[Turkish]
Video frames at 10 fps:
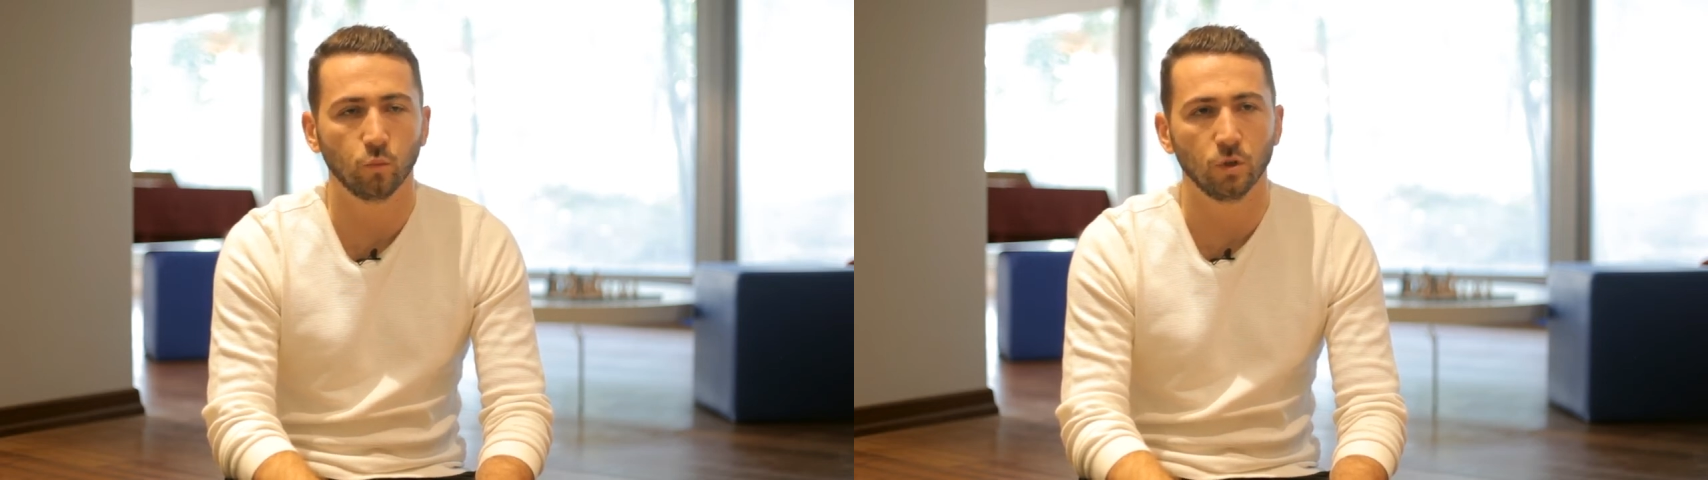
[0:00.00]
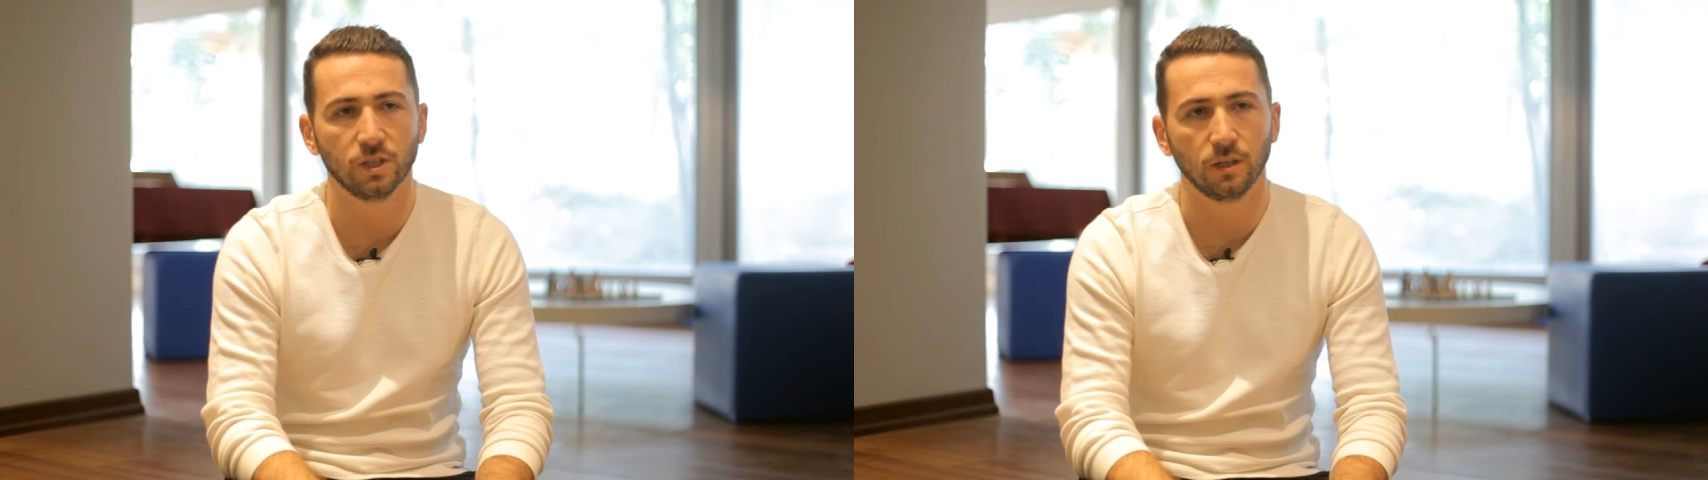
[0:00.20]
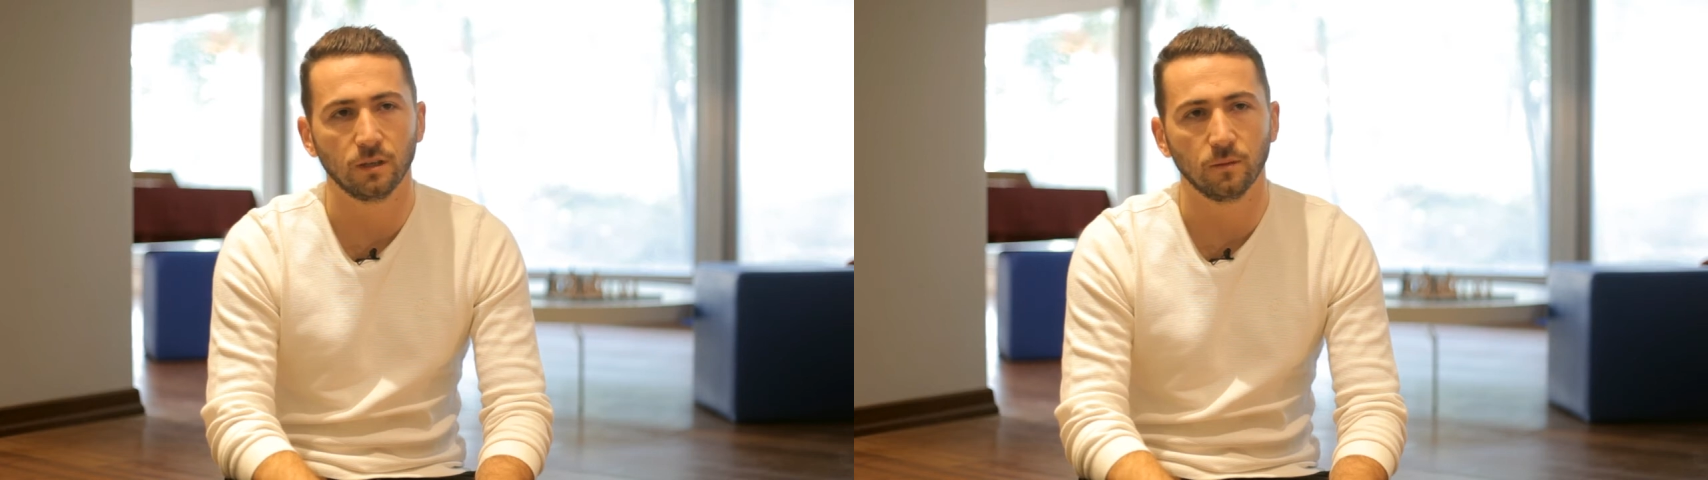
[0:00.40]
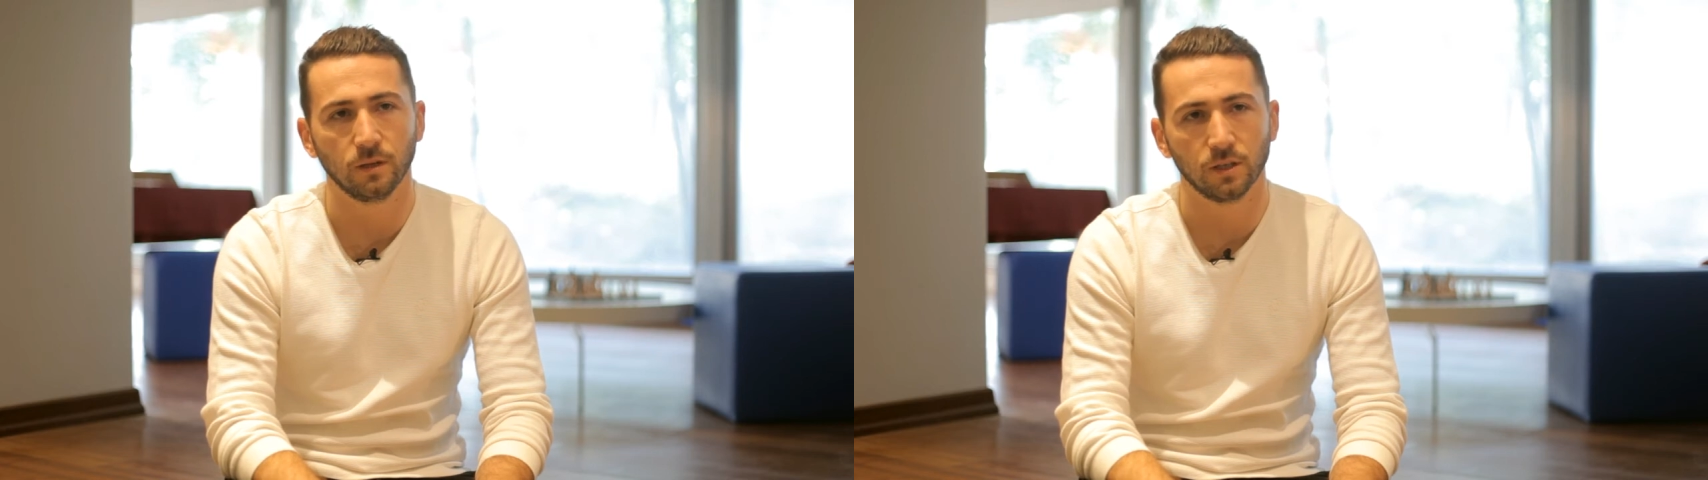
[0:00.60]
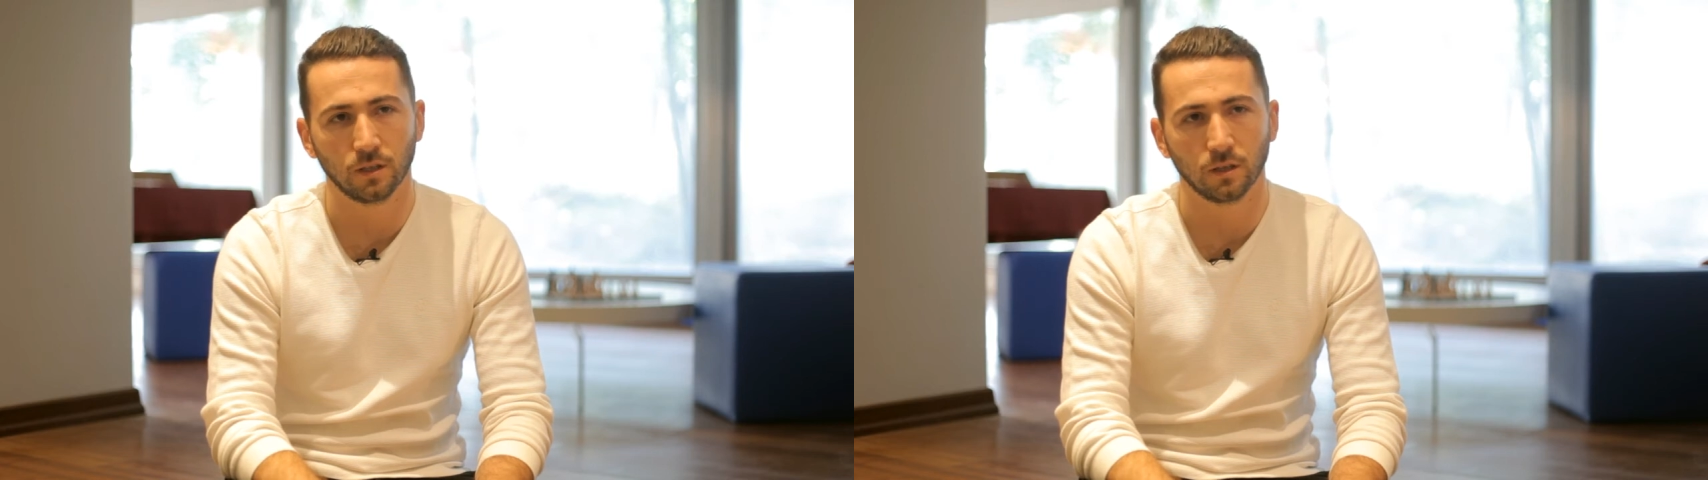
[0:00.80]
bu içerikle
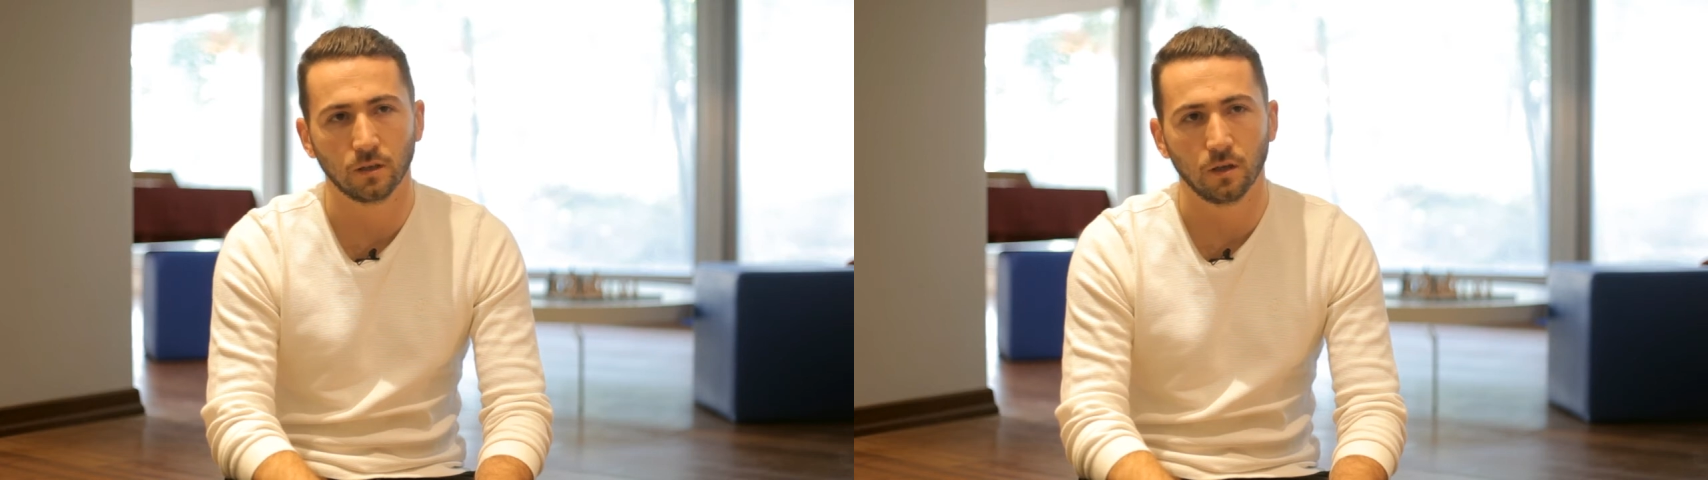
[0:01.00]
birleşik